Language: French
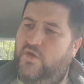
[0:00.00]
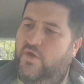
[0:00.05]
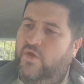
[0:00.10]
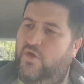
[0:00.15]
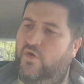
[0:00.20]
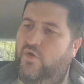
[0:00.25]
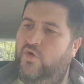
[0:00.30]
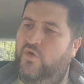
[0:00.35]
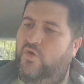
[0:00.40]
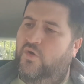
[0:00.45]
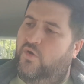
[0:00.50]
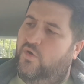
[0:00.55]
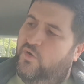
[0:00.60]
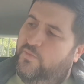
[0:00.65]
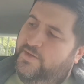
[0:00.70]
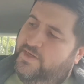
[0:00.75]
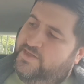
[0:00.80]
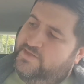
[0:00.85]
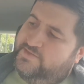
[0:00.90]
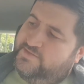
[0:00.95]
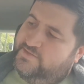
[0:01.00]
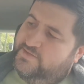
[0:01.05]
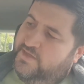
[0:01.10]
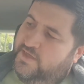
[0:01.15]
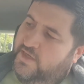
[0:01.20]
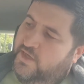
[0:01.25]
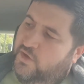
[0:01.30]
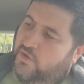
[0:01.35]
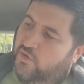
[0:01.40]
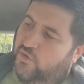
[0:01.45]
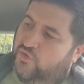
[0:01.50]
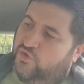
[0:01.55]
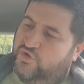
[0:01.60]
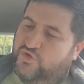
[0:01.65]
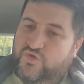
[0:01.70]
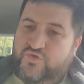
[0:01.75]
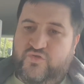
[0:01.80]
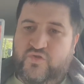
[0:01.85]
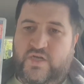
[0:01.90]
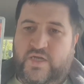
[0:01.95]
euh, Obélix aux
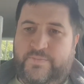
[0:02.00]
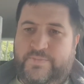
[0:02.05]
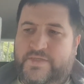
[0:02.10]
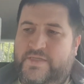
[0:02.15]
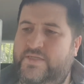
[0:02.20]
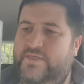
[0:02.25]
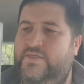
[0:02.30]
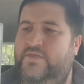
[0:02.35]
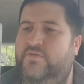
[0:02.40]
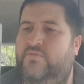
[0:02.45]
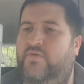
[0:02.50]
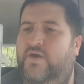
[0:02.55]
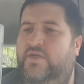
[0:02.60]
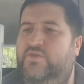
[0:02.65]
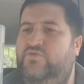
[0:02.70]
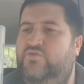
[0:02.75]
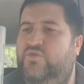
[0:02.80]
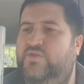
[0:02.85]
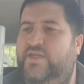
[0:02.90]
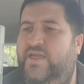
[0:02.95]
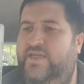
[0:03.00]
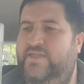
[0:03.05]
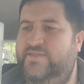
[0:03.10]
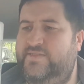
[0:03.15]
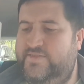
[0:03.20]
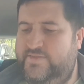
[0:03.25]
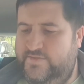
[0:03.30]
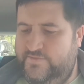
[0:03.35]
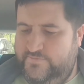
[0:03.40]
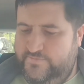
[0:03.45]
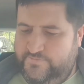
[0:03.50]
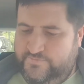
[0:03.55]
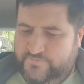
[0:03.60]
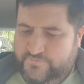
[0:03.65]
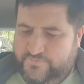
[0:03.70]
Jeux Olympiques, voilà, sur DS.